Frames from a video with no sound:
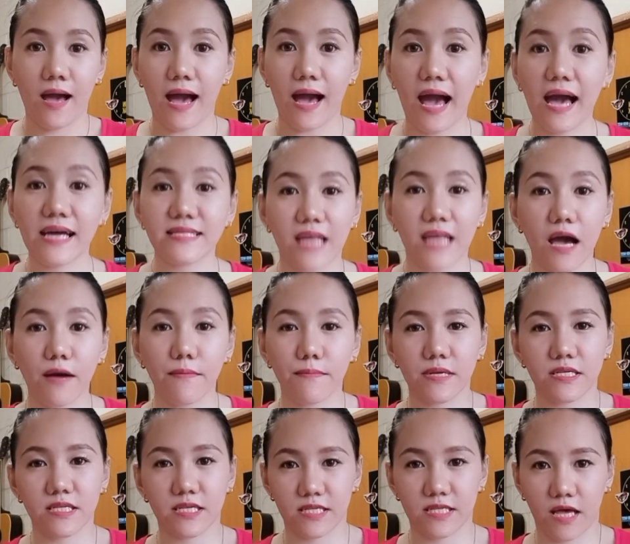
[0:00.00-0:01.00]
At ang
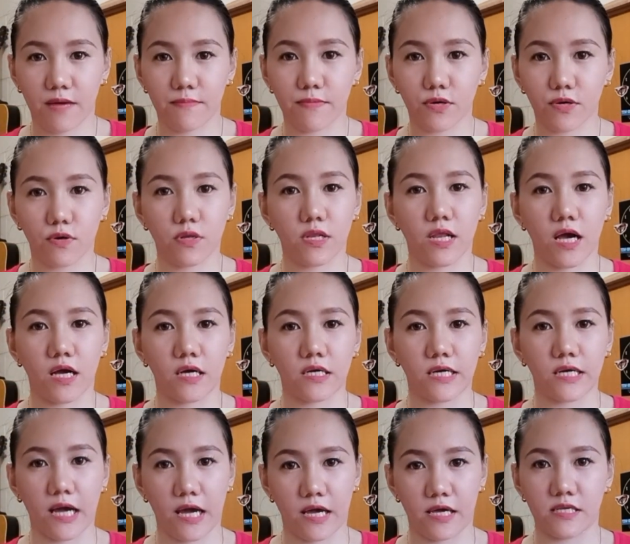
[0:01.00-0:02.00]
masasabi ko lang
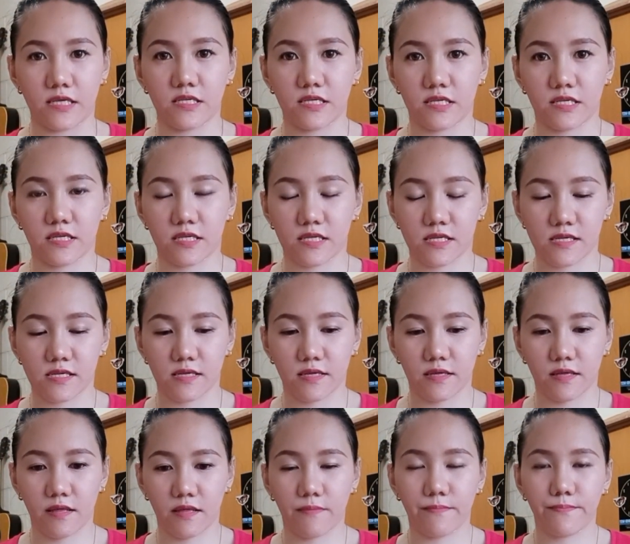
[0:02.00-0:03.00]
guys,
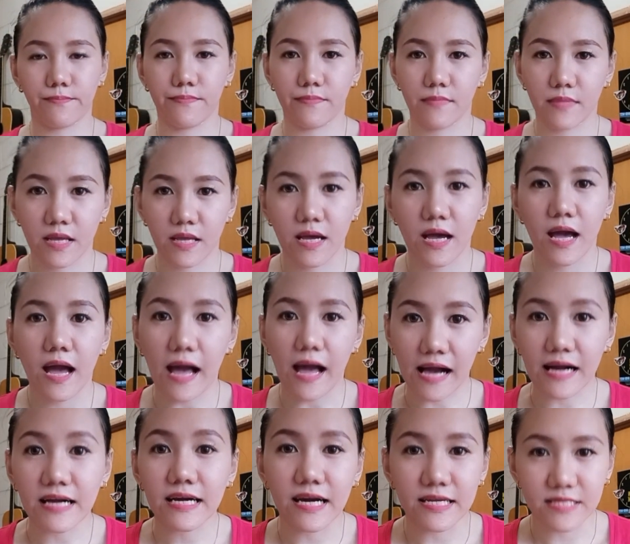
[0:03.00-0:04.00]

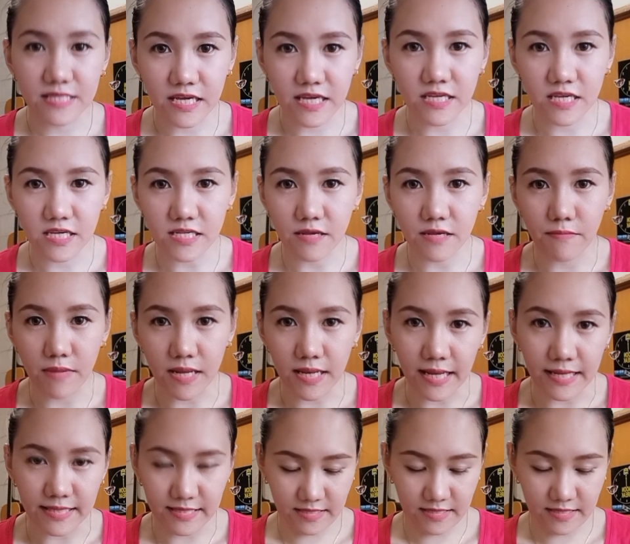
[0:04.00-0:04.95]
ang ganda niya sa balat.